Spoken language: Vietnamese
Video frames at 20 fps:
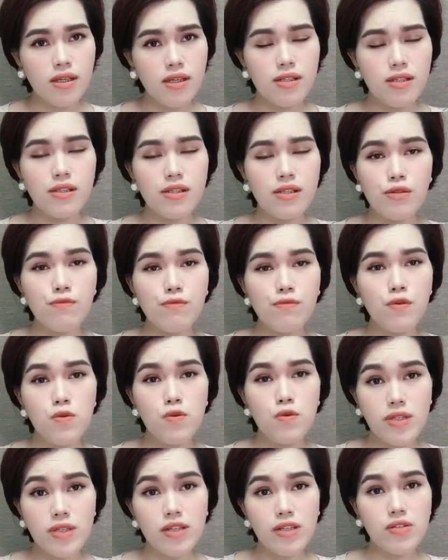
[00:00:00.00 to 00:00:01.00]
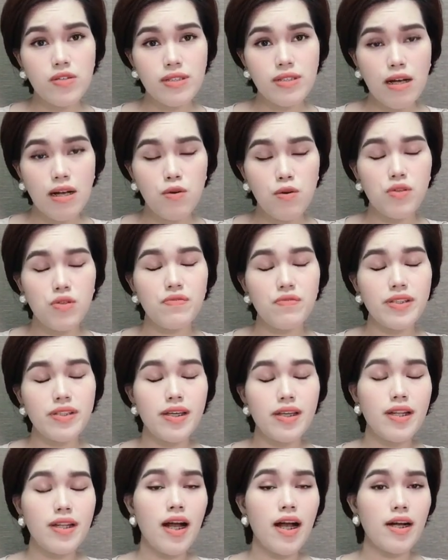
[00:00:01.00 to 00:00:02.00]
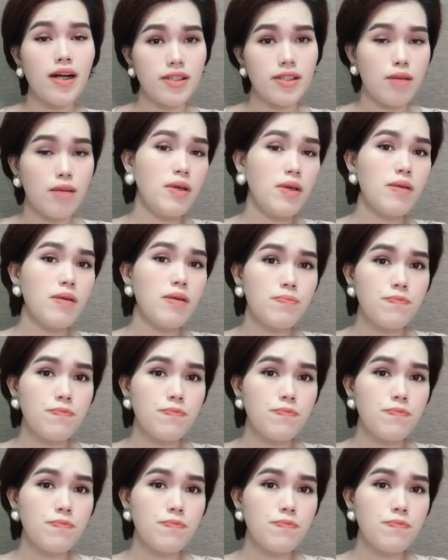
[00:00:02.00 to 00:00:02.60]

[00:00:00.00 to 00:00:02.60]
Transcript: đừng có phô ra cho xã hội và thiên hạ người ta biết.